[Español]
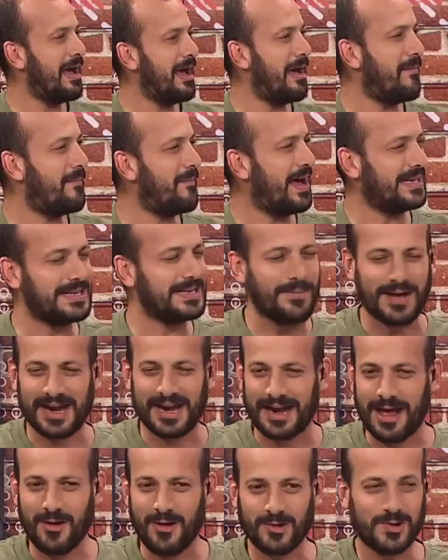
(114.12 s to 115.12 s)
era más
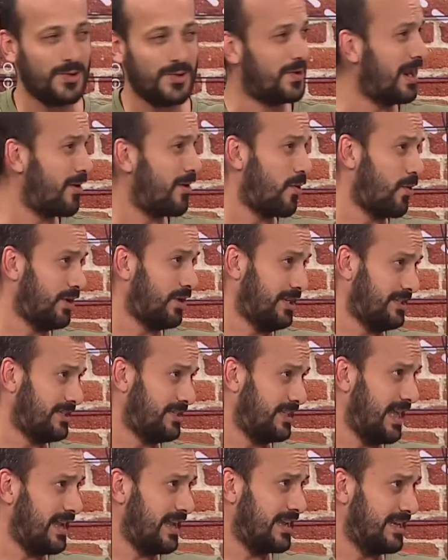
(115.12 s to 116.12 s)
amarrado que un
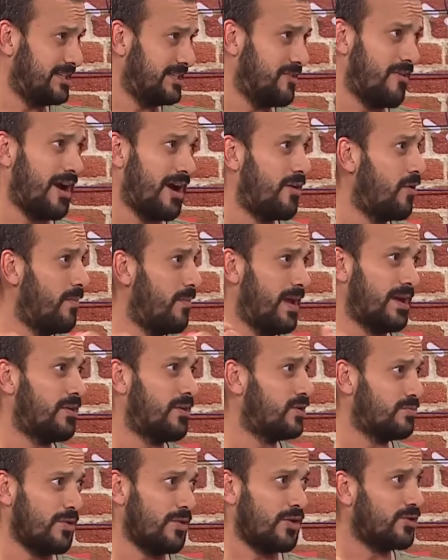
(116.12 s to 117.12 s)
egoísta que se va a comer
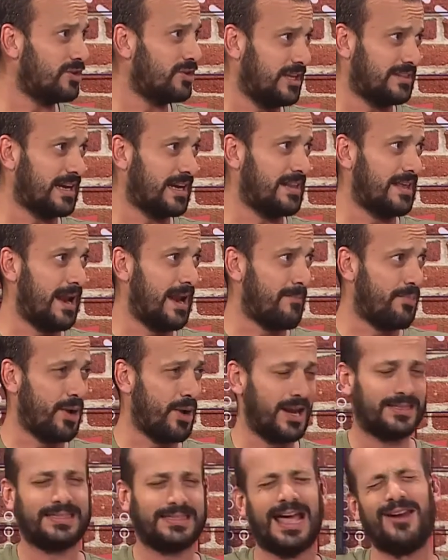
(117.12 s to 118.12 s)
los mocos detrás de la
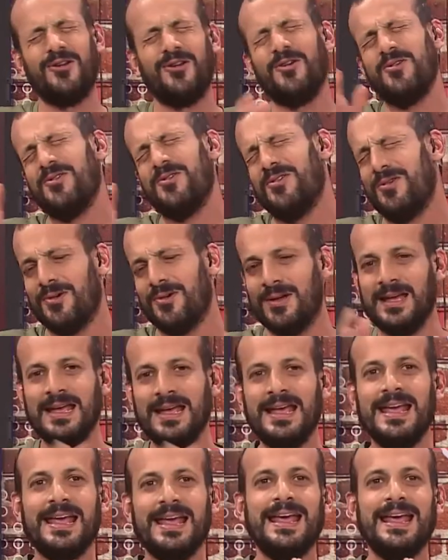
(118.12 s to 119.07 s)
puerta. No, no, no.